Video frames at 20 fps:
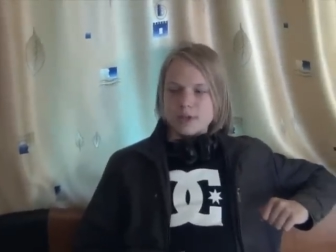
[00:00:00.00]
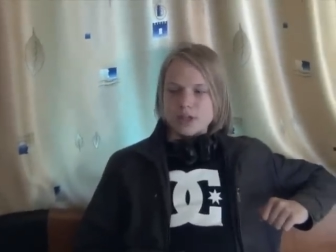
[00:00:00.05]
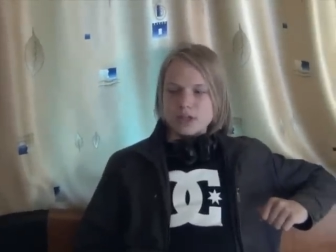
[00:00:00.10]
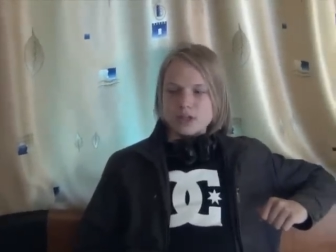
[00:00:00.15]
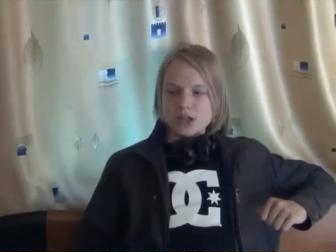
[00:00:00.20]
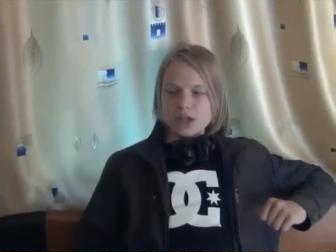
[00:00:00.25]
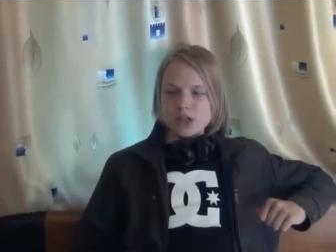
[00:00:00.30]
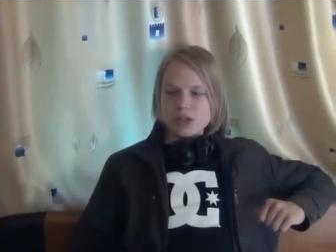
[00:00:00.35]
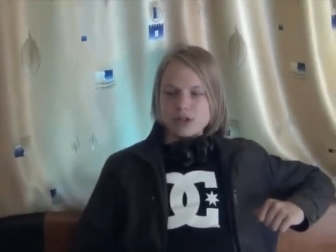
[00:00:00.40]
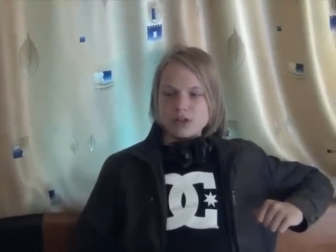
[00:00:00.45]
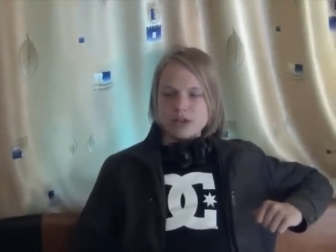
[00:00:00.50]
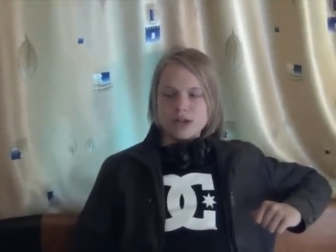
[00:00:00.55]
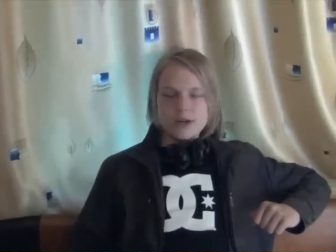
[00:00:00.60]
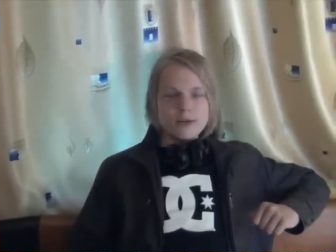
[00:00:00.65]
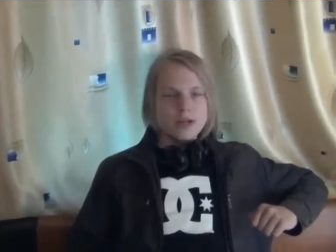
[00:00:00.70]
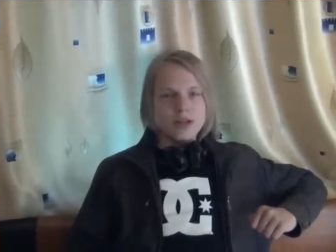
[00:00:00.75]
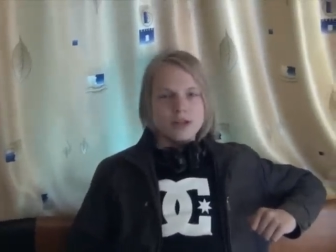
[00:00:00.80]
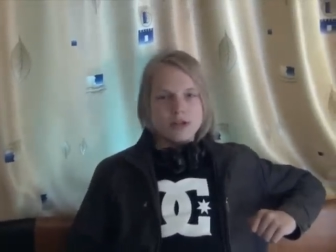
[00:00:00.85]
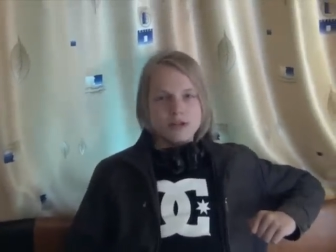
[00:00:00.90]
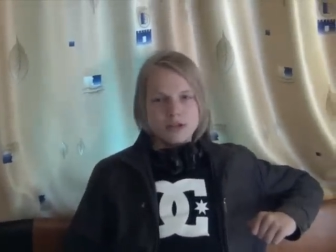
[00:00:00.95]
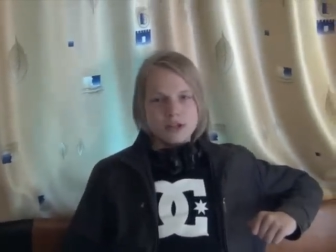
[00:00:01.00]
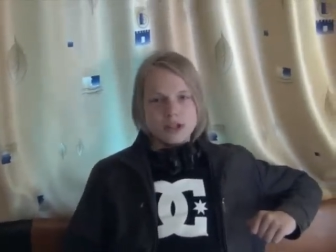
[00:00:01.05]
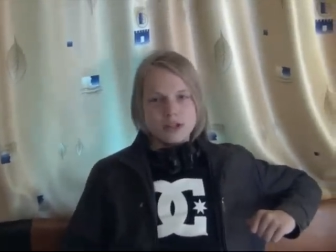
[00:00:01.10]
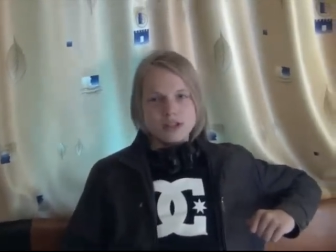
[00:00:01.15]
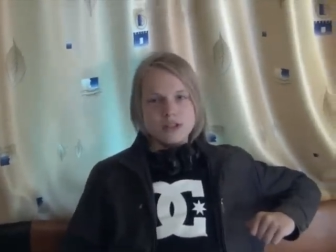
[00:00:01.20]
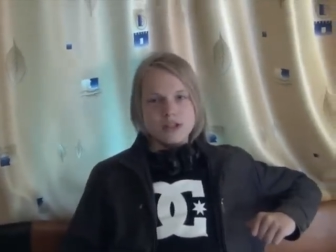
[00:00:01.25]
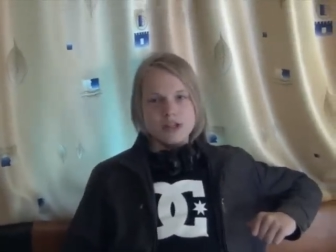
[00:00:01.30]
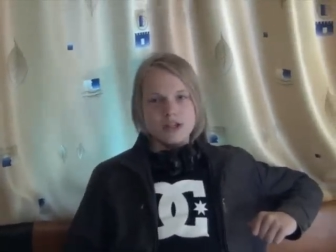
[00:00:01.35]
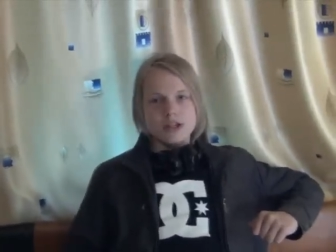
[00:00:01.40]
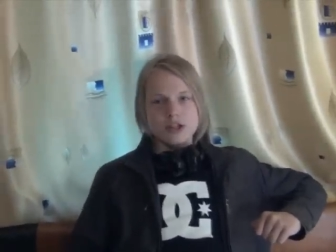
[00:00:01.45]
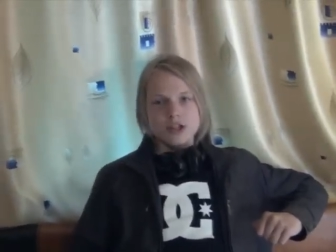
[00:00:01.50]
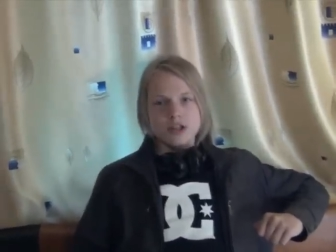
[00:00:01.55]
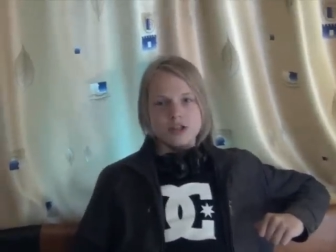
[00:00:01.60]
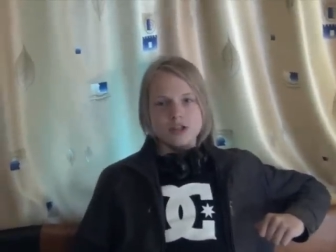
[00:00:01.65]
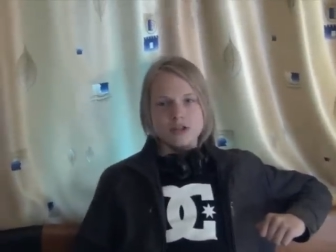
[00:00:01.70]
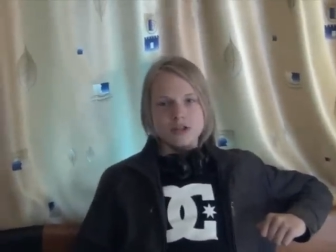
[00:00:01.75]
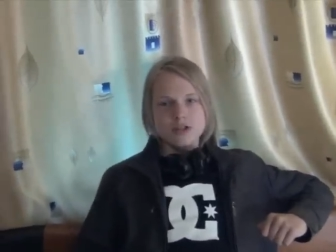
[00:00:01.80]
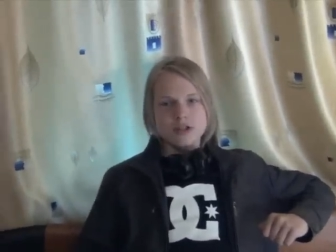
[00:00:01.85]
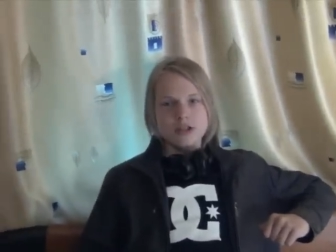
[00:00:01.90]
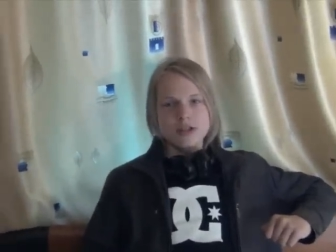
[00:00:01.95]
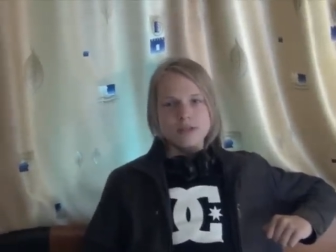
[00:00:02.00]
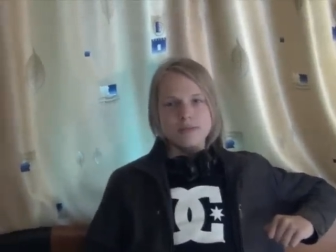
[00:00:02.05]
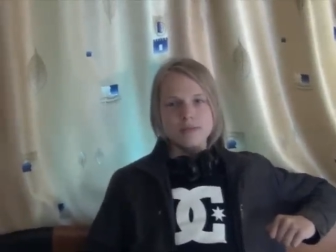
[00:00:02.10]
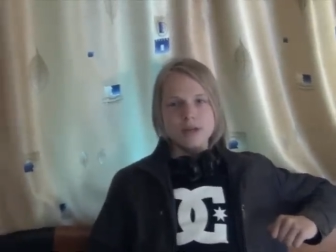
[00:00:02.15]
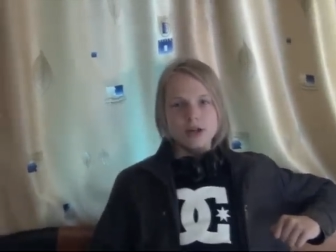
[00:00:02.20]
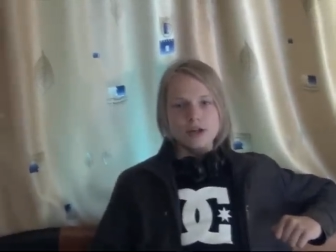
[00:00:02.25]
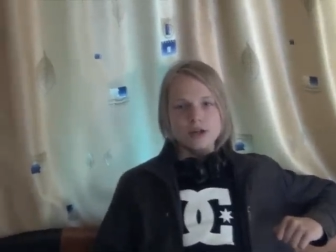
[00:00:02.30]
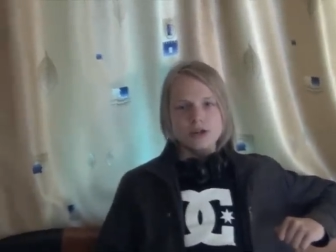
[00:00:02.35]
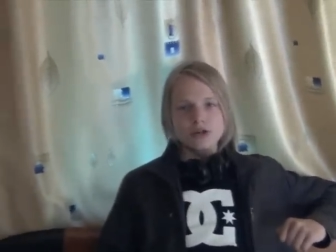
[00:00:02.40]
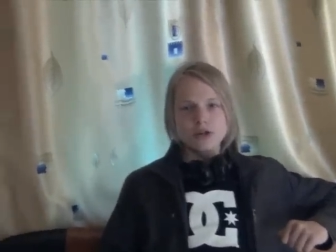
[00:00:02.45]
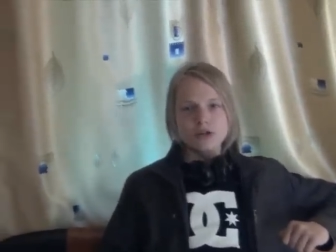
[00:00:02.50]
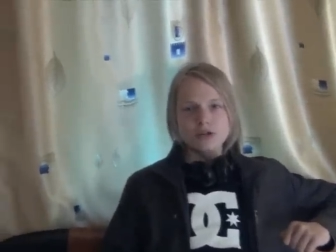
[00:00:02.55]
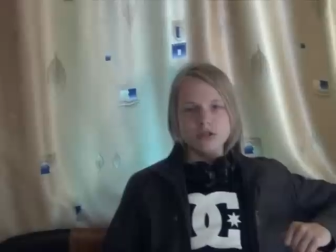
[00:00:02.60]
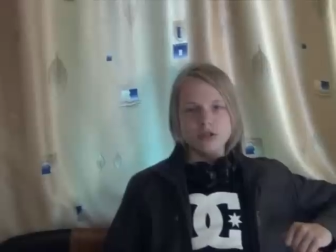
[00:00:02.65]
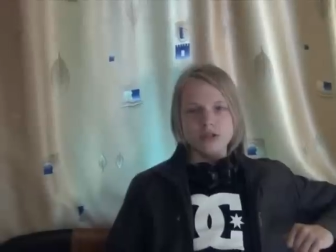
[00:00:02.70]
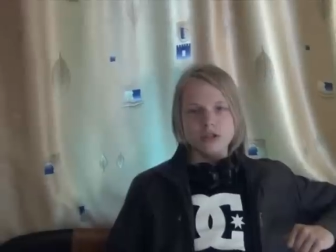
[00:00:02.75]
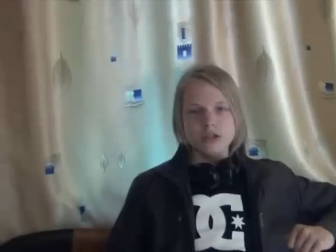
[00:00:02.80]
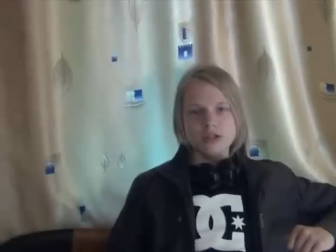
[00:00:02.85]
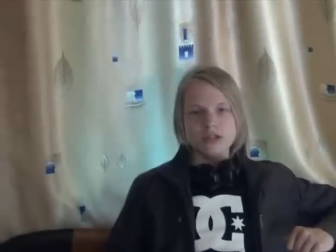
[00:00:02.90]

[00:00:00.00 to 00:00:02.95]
Пожалуй, команда у нас также остается небольшой.